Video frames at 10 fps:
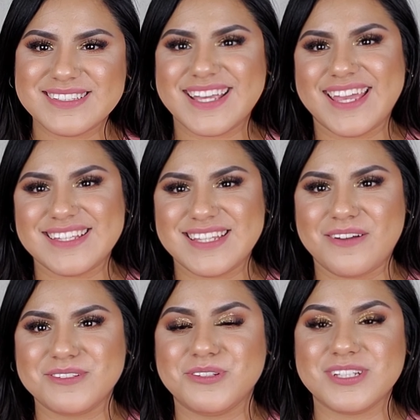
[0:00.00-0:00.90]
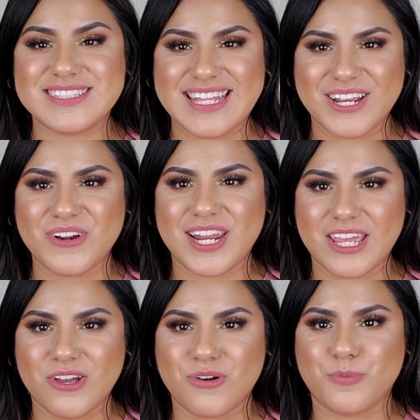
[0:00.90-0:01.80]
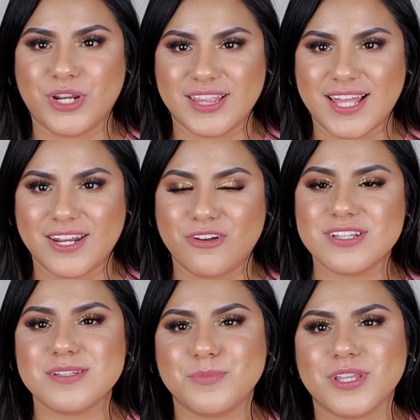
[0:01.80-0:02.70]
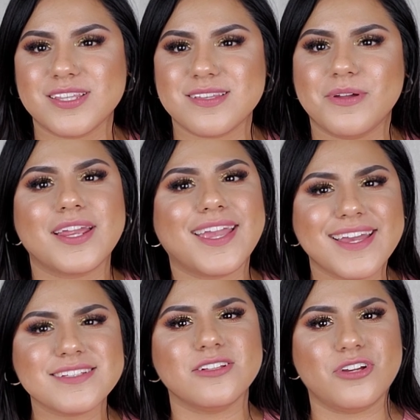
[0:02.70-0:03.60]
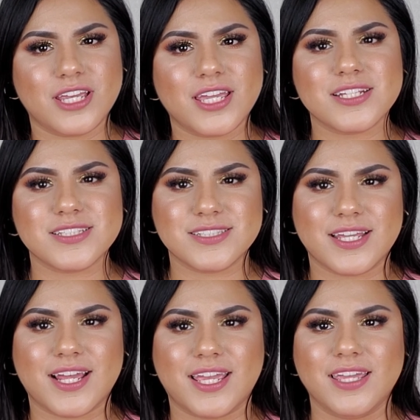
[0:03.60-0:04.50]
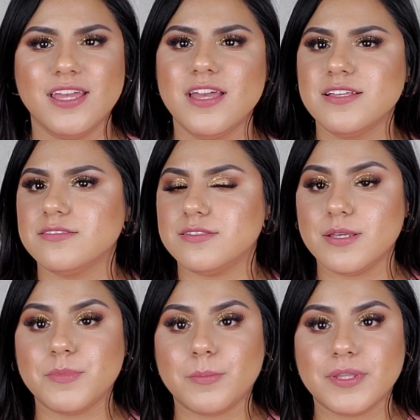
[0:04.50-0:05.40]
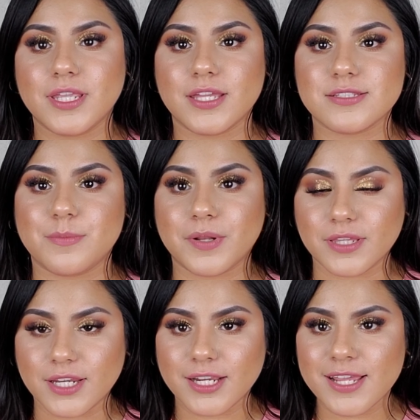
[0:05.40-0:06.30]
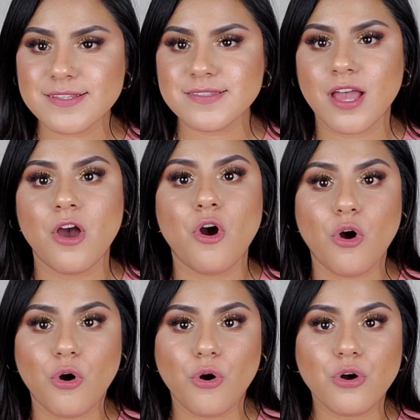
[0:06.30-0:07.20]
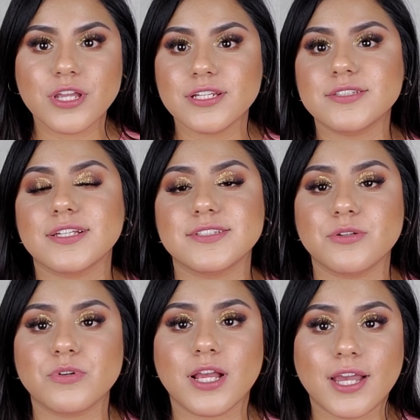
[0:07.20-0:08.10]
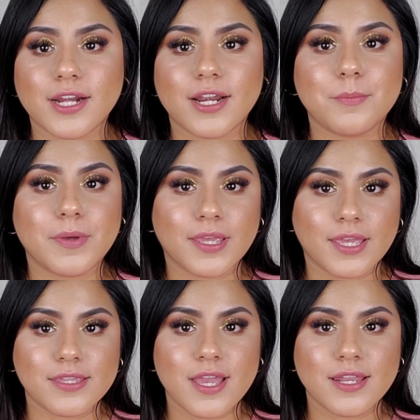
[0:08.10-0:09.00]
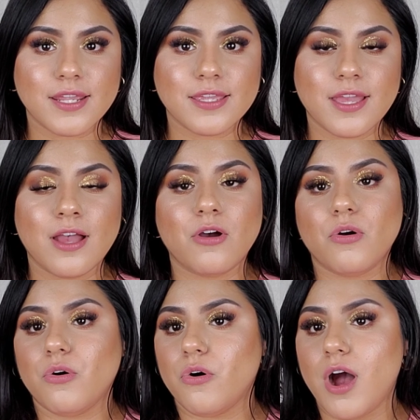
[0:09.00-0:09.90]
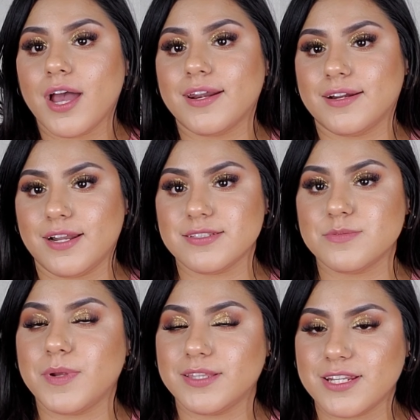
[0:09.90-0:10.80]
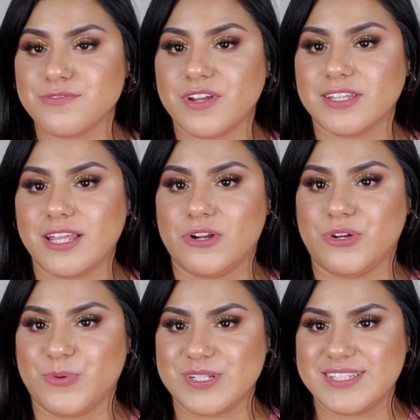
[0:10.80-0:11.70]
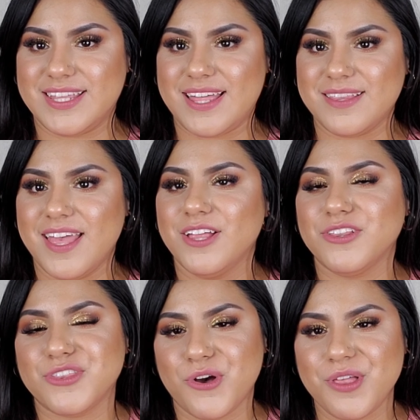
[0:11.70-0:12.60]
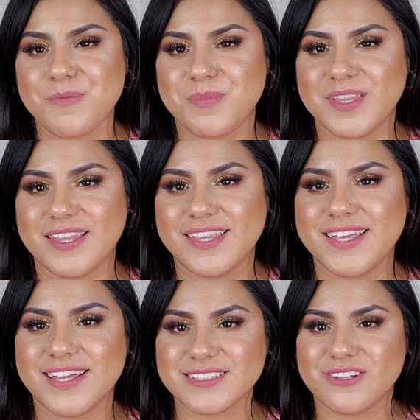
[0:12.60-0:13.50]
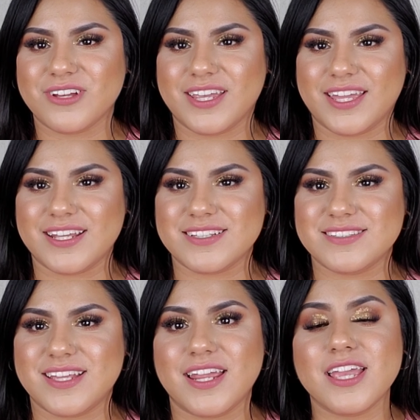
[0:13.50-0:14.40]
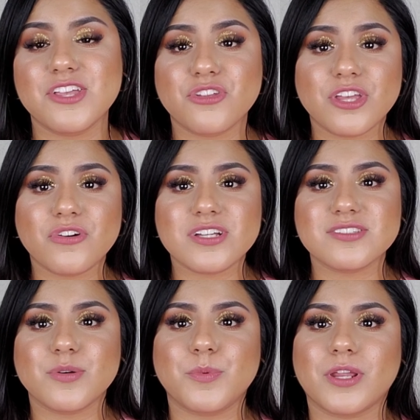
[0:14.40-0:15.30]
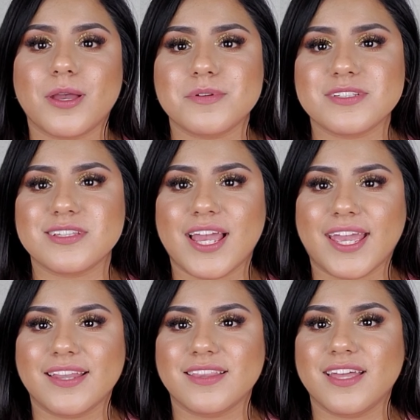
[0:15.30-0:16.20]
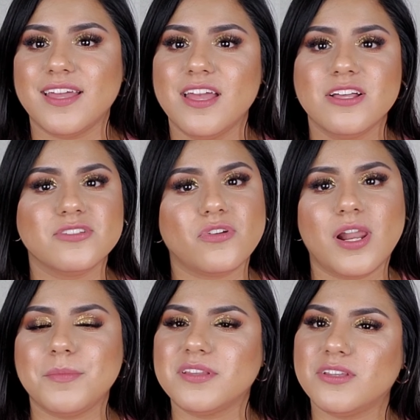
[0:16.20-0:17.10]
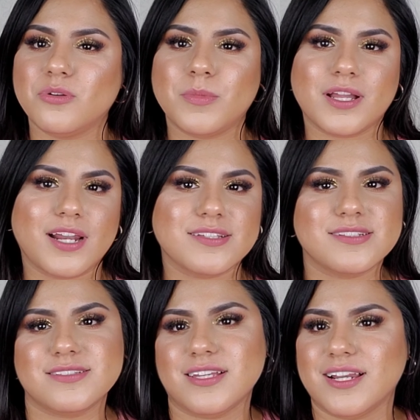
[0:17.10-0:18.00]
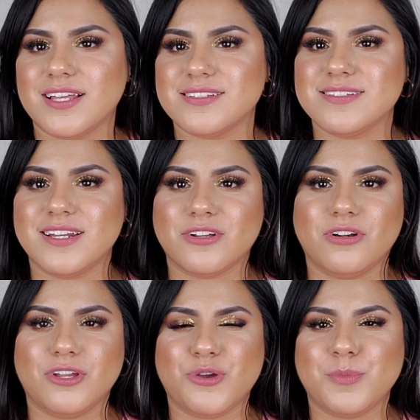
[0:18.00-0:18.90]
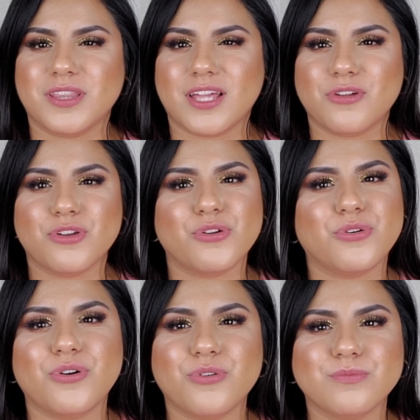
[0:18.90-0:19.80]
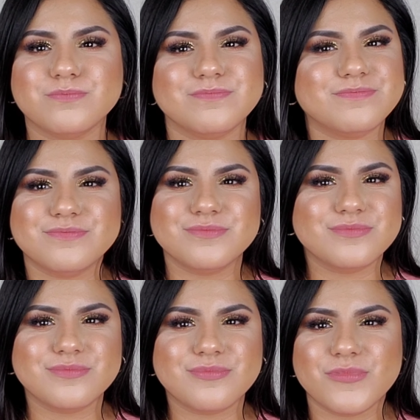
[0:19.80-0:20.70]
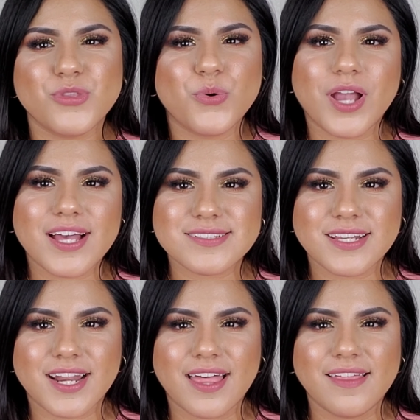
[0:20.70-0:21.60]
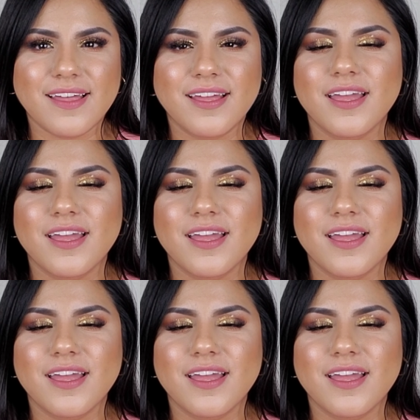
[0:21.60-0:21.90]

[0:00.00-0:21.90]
que ya sabes dónde está el colegio comunitario, es importante saber qué es lo que quieres hacer ahí, si simplemente quieres aprender inglés o quieres hacer una carrera pequeña en ella o agarrar clases para transferirte a la universidad. Todo depende de ti, qué es lo que quieras hacer. Y yo digo esto porque a veces la gente solamente toma clases y clases en el colegio comunitario y no nunca hace nada.